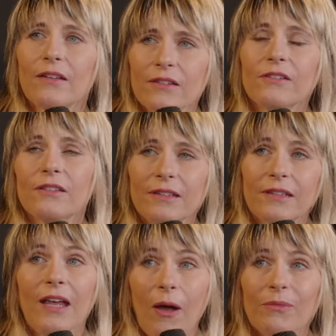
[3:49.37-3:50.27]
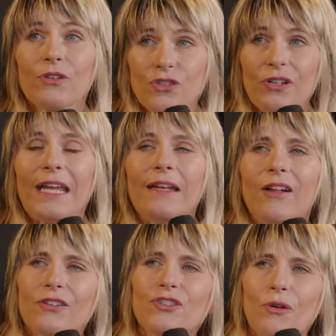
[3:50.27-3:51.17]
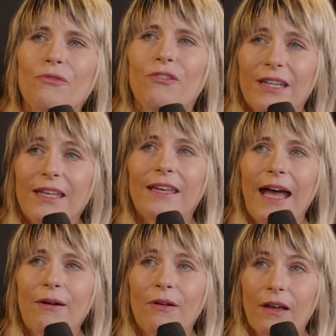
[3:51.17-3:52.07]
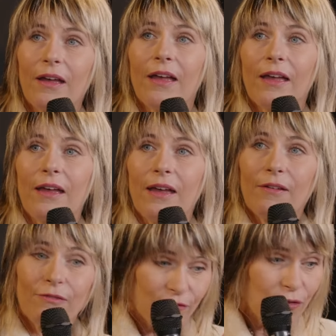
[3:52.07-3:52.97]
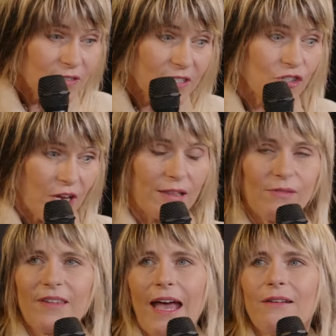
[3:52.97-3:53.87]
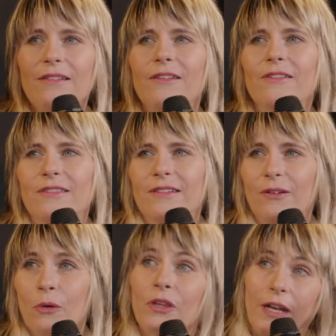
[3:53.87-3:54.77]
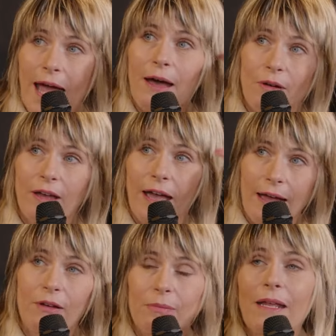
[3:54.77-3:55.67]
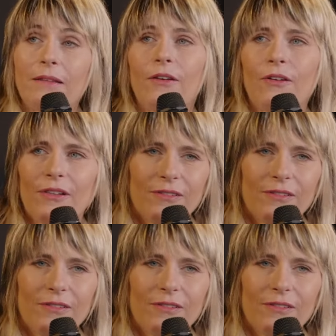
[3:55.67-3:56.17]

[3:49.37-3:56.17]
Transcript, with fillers: also die haben dann schon Inhaltsstoffe, die auch physisch etwas auslösen Mega oder auch, auch mental. Ja.